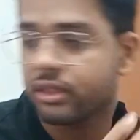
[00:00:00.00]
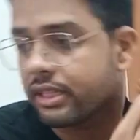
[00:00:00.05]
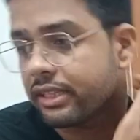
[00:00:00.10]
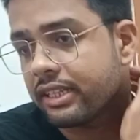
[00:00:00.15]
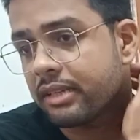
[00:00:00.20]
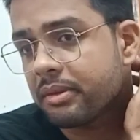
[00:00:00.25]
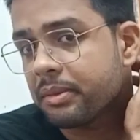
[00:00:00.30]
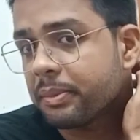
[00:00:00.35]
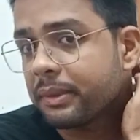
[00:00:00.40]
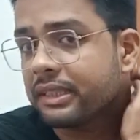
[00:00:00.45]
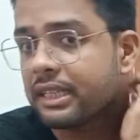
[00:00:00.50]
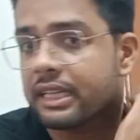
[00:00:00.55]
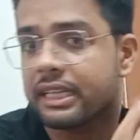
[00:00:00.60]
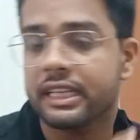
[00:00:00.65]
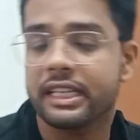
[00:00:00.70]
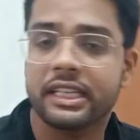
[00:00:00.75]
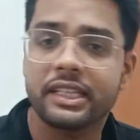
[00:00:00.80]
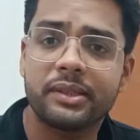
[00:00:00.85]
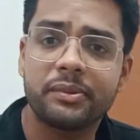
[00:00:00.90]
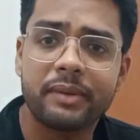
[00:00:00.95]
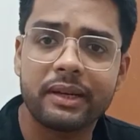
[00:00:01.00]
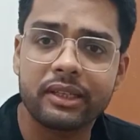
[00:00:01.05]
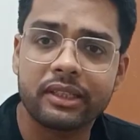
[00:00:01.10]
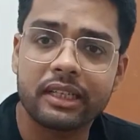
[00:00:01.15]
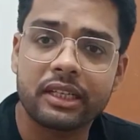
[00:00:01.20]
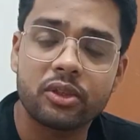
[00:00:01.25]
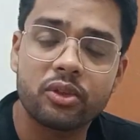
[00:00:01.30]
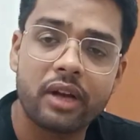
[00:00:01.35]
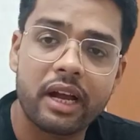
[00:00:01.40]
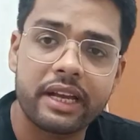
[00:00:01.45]
तो जैसे मैं पता कि इस
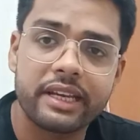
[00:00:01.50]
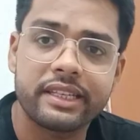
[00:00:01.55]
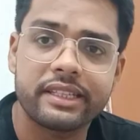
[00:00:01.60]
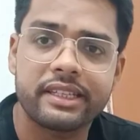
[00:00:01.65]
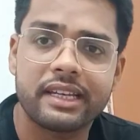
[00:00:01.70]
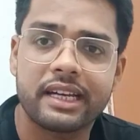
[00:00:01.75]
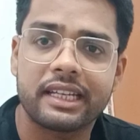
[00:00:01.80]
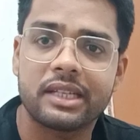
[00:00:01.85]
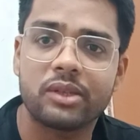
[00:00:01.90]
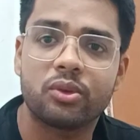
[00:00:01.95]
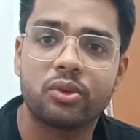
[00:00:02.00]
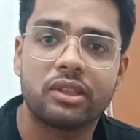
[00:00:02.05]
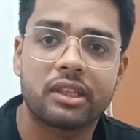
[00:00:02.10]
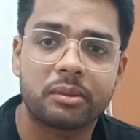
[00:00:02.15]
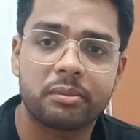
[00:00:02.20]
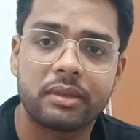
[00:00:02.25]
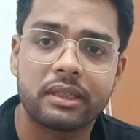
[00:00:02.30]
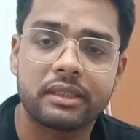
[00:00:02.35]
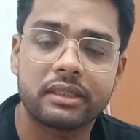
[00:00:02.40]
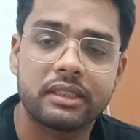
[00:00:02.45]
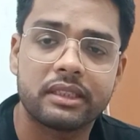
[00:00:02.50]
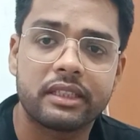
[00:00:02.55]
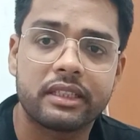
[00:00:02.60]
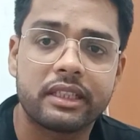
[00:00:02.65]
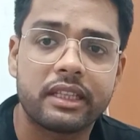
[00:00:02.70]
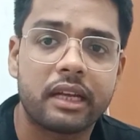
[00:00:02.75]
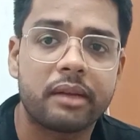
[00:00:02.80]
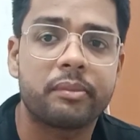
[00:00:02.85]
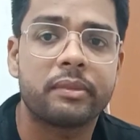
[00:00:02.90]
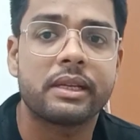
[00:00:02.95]
बार का जो हाईएस्ट जा रहा है वो लगभग
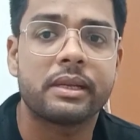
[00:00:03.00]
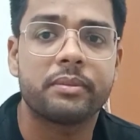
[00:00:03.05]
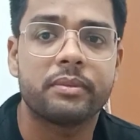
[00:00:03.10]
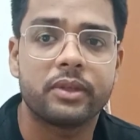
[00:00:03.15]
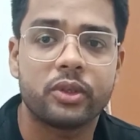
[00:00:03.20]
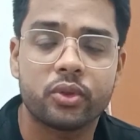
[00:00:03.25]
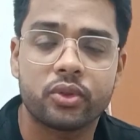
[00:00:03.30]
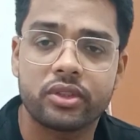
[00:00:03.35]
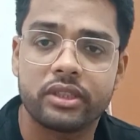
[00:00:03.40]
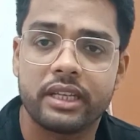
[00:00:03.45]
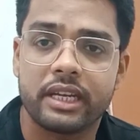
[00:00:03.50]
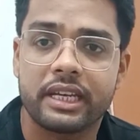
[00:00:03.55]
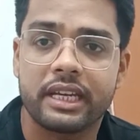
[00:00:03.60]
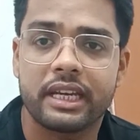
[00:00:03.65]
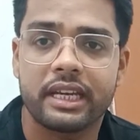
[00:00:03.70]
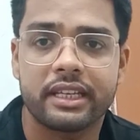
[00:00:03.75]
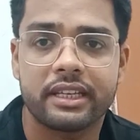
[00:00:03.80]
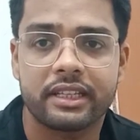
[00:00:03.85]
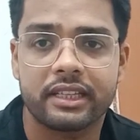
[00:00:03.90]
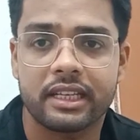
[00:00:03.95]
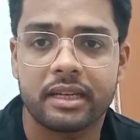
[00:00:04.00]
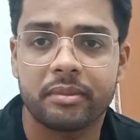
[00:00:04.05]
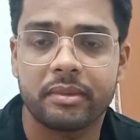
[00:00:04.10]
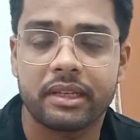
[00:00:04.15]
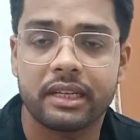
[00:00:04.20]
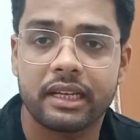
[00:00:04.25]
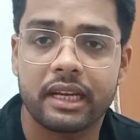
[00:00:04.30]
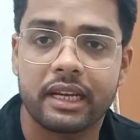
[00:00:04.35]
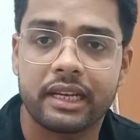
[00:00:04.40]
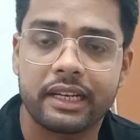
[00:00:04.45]
जितना मैंने वीडियोस देखे हैं जितना
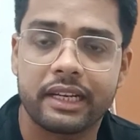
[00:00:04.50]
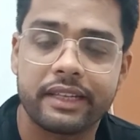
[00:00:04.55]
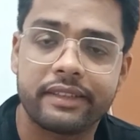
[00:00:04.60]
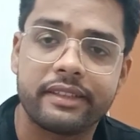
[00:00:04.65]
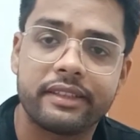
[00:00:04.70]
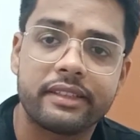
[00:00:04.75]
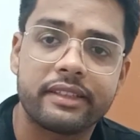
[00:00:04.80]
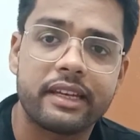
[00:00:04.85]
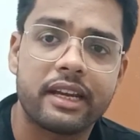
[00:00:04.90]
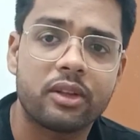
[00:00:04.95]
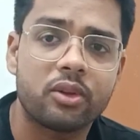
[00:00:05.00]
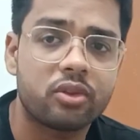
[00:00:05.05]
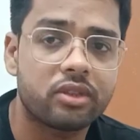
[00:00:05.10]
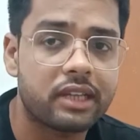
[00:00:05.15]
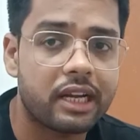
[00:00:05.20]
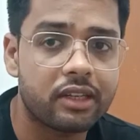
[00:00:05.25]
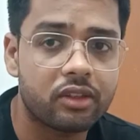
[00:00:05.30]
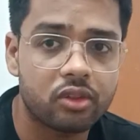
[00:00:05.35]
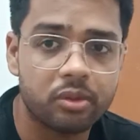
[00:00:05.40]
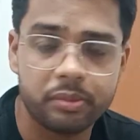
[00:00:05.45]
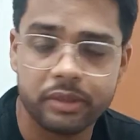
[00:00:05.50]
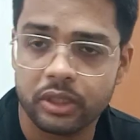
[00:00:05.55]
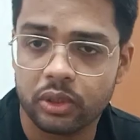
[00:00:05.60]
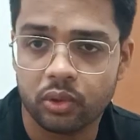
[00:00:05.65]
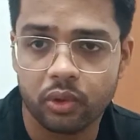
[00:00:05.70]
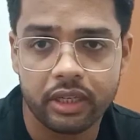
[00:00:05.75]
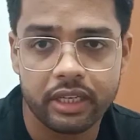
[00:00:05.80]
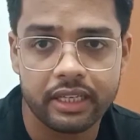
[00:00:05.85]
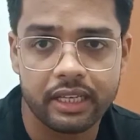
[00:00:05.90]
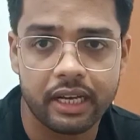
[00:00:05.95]
मैंने एनालिसिस किया तो
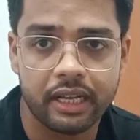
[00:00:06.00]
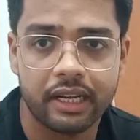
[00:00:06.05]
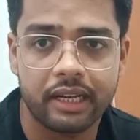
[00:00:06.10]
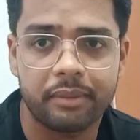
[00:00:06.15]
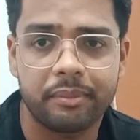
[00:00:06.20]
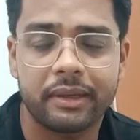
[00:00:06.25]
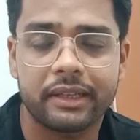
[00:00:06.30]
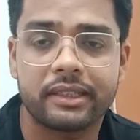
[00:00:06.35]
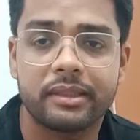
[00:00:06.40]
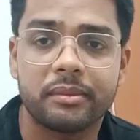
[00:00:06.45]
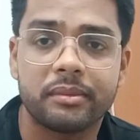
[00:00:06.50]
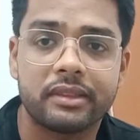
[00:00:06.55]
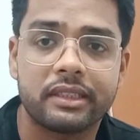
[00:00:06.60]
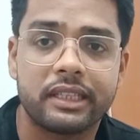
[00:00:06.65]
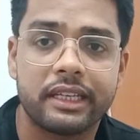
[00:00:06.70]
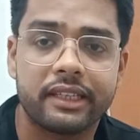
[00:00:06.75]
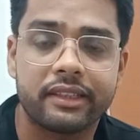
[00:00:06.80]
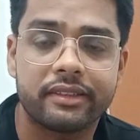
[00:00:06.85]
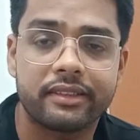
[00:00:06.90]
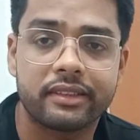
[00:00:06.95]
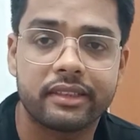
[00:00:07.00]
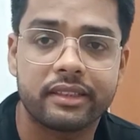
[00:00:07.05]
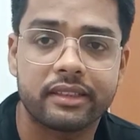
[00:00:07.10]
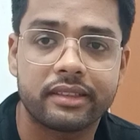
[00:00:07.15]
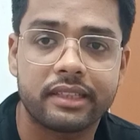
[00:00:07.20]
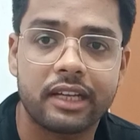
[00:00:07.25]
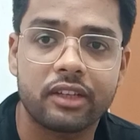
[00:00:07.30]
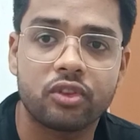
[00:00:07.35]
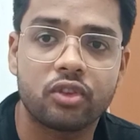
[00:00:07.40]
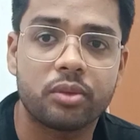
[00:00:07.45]
720 तो नहीं जा रहा है मैक्सिमम
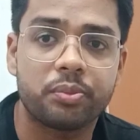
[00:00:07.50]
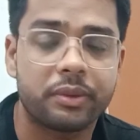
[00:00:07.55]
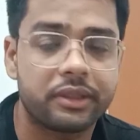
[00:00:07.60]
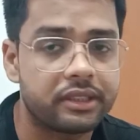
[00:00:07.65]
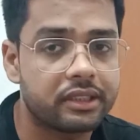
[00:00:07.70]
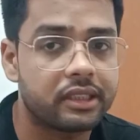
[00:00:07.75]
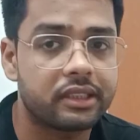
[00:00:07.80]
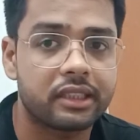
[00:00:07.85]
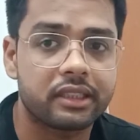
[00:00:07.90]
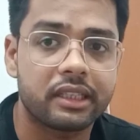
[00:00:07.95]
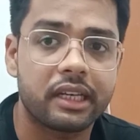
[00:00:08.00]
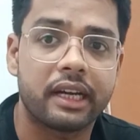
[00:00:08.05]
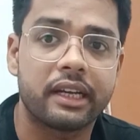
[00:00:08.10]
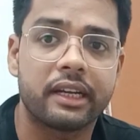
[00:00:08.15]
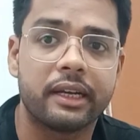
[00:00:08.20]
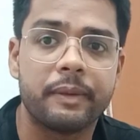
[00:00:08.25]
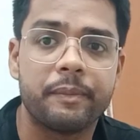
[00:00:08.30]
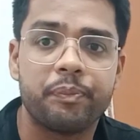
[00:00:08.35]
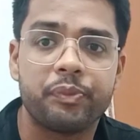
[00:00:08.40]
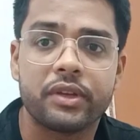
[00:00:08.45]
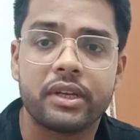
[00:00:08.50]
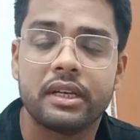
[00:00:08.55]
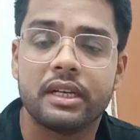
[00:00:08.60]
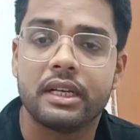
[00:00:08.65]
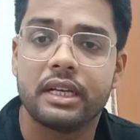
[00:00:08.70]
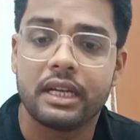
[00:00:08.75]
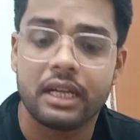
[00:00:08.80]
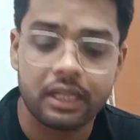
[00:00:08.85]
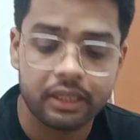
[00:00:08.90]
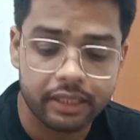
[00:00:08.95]
छः सात तक जा रहा है
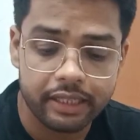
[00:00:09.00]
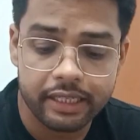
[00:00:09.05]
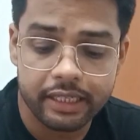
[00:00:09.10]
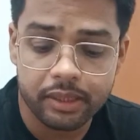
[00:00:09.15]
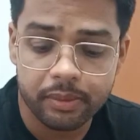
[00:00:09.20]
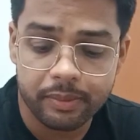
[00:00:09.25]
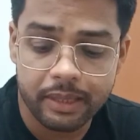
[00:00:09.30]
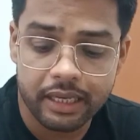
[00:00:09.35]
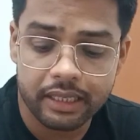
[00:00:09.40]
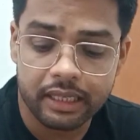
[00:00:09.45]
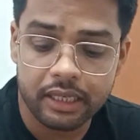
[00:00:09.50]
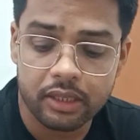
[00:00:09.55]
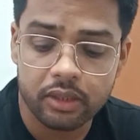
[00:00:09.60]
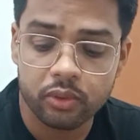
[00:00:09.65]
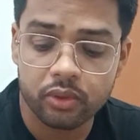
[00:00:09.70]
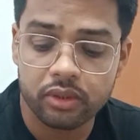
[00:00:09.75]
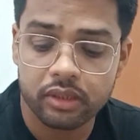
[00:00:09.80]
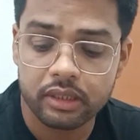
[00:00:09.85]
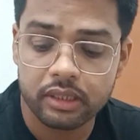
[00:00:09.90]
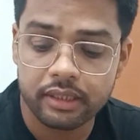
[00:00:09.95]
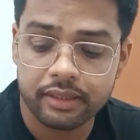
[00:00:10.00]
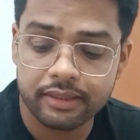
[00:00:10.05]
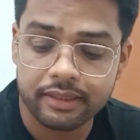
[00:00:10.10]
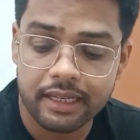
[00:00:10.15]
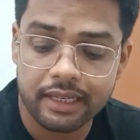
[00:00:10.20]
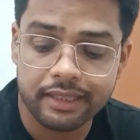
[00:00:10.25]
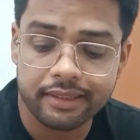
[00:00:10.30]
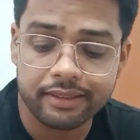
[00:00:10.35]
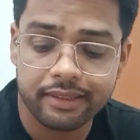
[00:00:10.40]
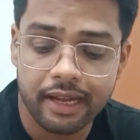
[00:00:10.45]
इस बार का
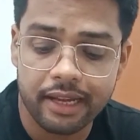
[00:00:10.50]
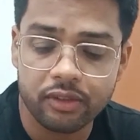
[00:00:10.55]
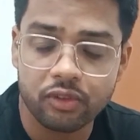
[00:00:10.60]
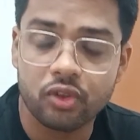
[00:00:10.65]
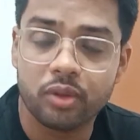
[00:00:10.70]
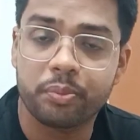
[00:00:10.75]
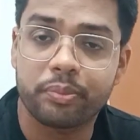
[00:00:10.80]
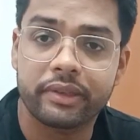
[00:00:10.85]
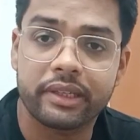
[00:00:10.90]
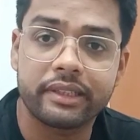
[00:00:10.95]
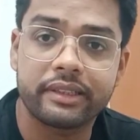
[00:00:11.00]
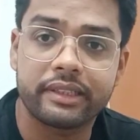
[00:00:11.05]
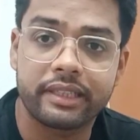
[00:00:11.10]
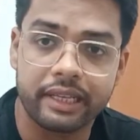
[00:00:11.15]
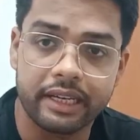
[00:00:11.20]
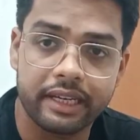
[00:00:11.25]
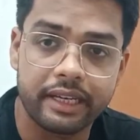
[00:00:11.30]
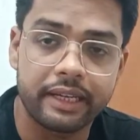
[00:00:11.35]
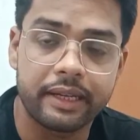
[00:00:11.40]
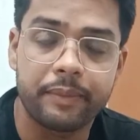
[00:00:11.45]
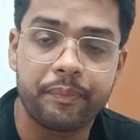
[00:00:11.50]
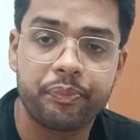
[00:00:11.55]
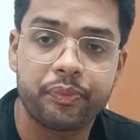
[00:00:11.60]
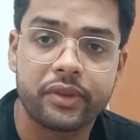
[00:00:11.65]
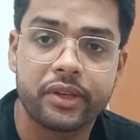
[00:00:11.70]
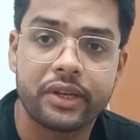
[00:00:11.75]
जिसका अगर सात प्लस है